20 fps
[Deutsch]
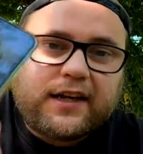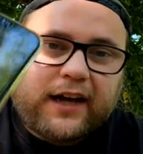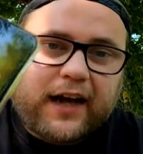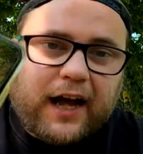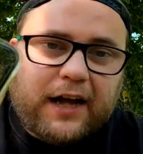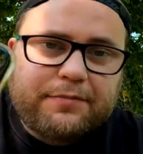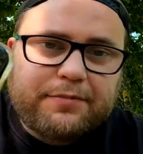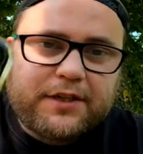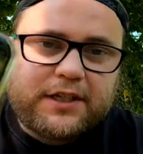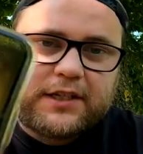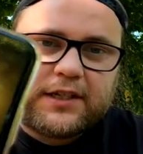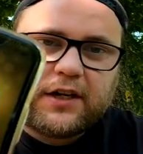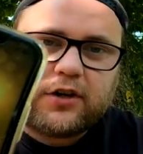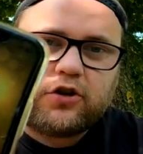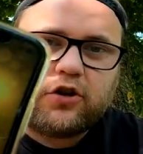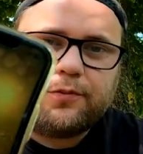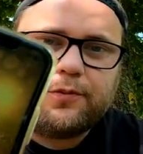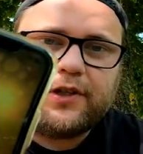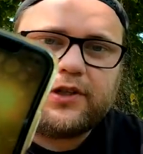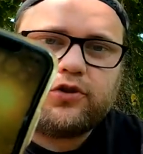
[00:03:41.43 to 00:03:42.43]
Gerade bin ich
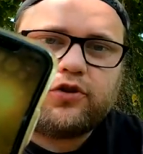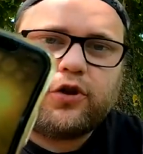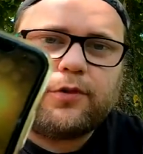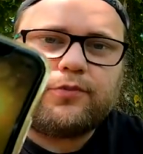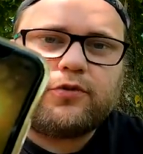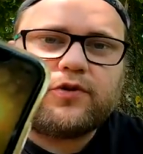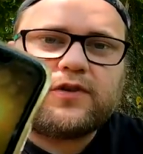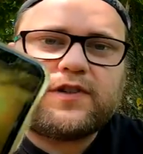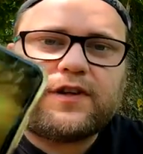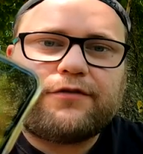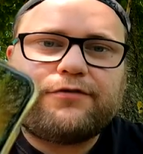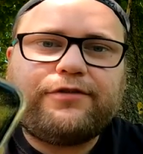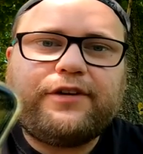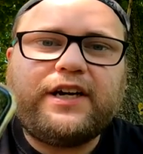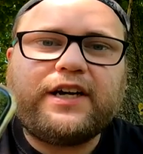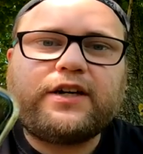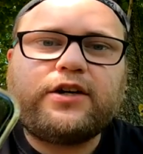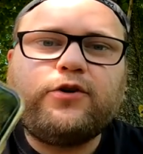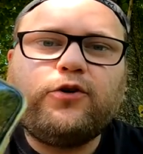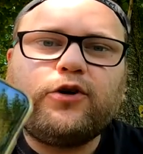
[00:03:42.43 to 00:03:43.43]
auch noch mit Crypto
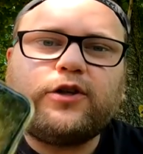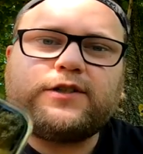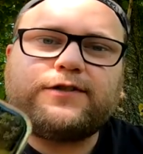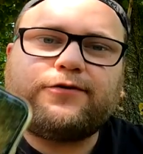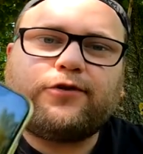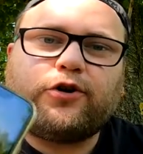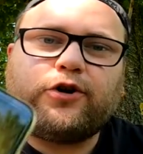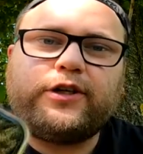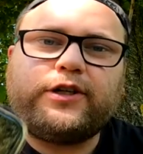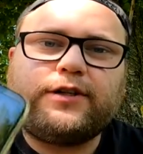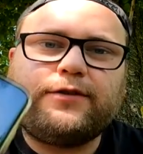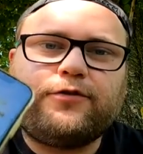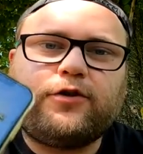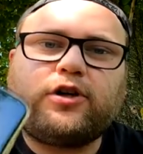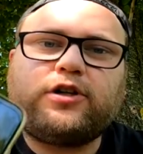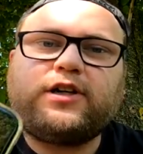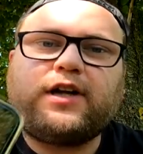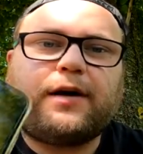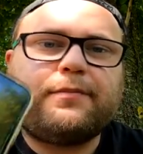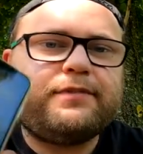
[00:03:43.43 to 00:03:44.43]
Saphir Glücksfreund
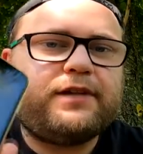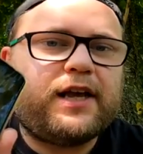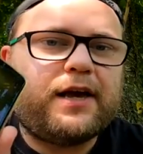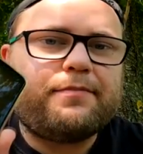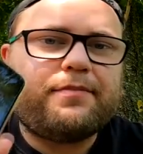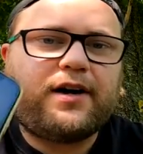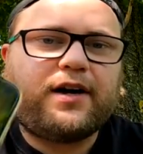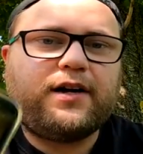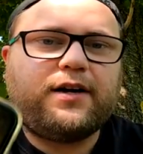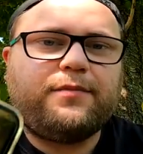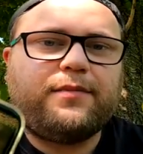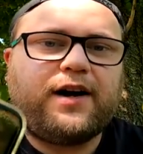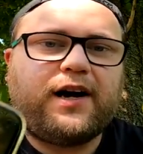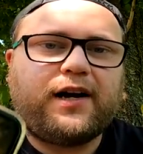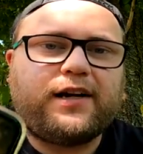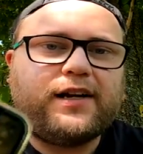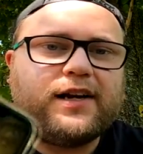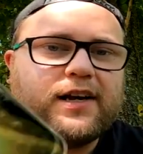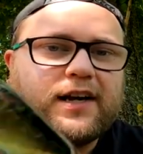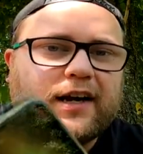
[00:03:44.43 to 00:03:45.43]
geworden, habe die App
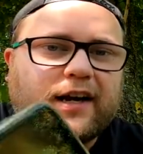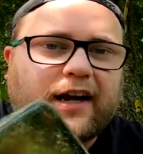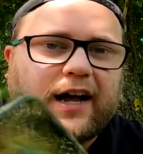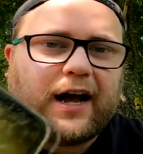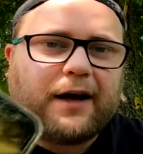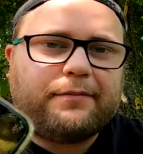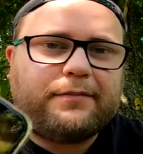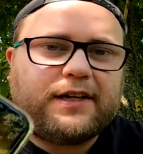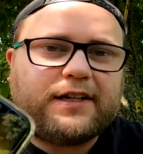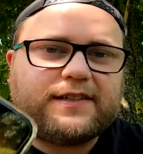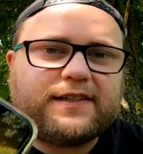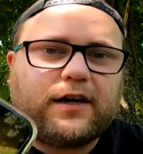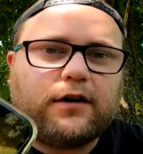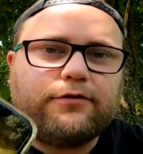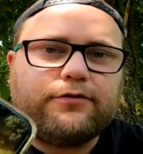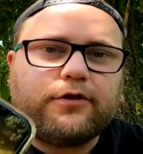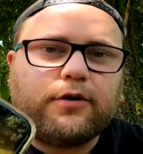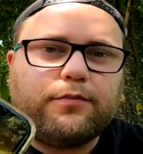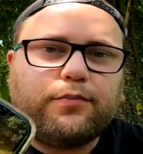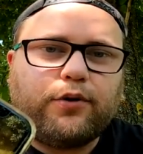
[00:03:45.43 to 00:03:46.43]
angemacht, kam das
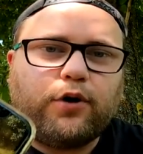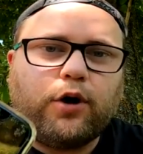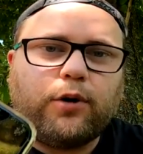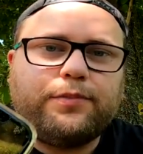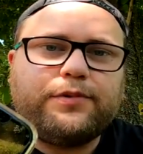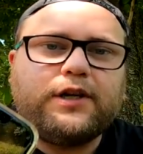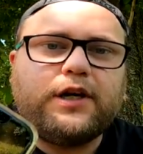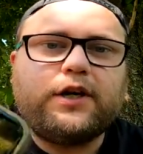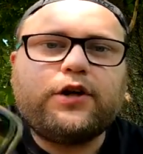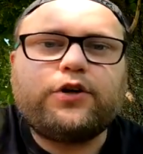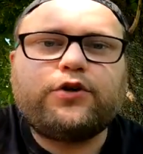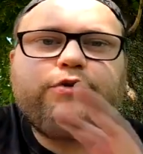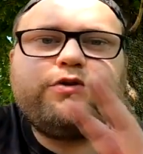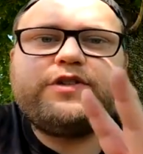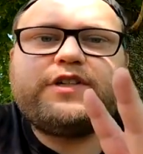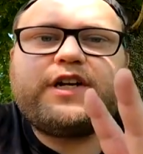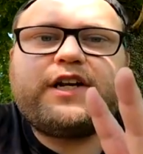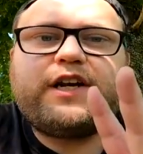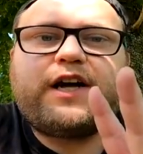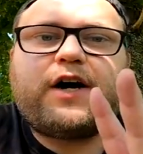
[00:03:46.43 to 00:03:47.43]
aufgeploppt.
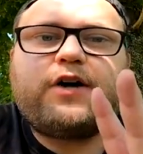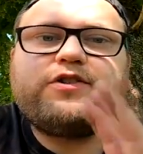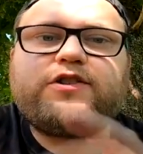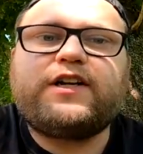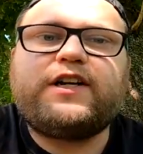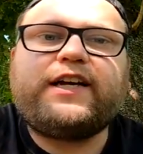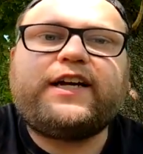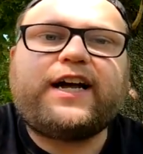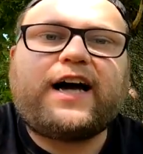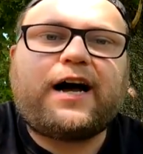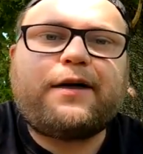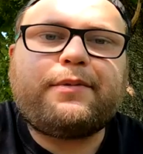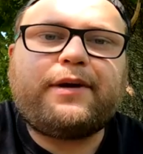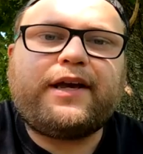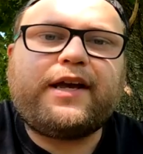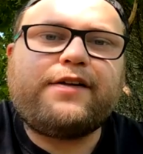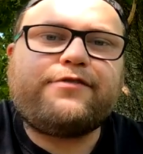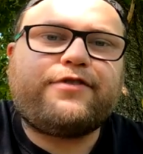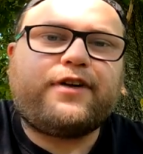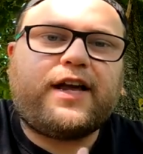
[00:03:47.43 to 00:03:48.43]
Grüße gehen raus an den
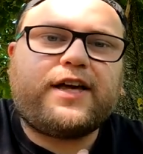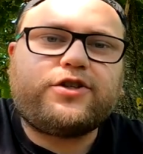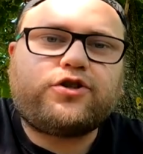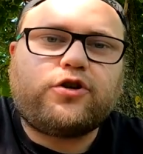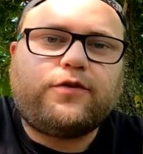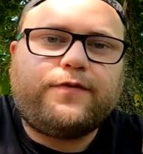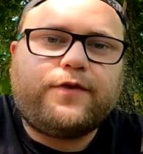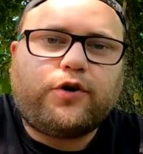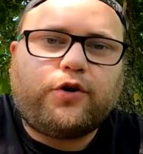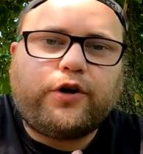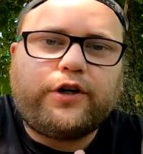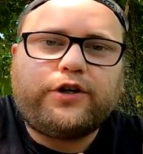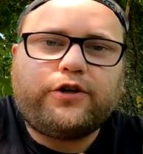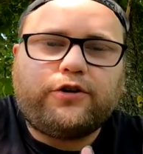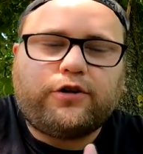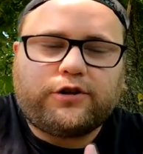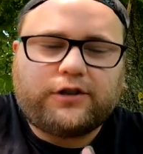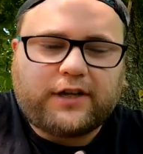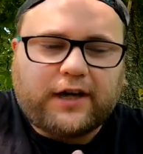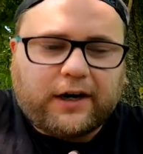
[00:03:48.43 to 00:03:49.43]
Gabriel, vielleicht können wir heute
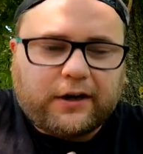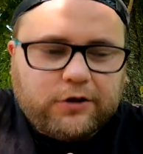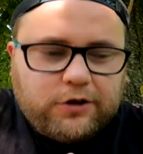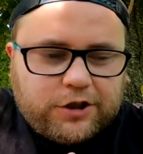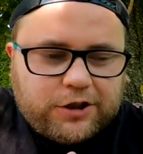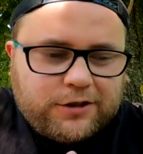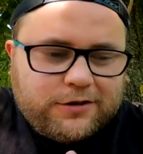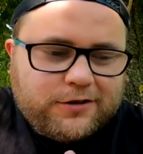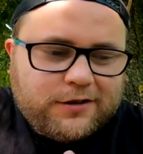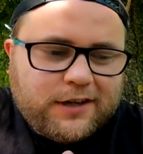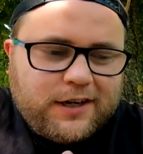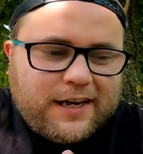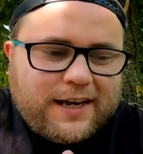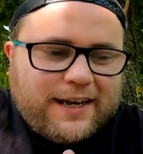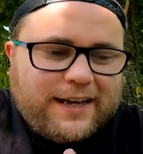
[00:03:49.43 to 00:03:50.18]
noch tauschen.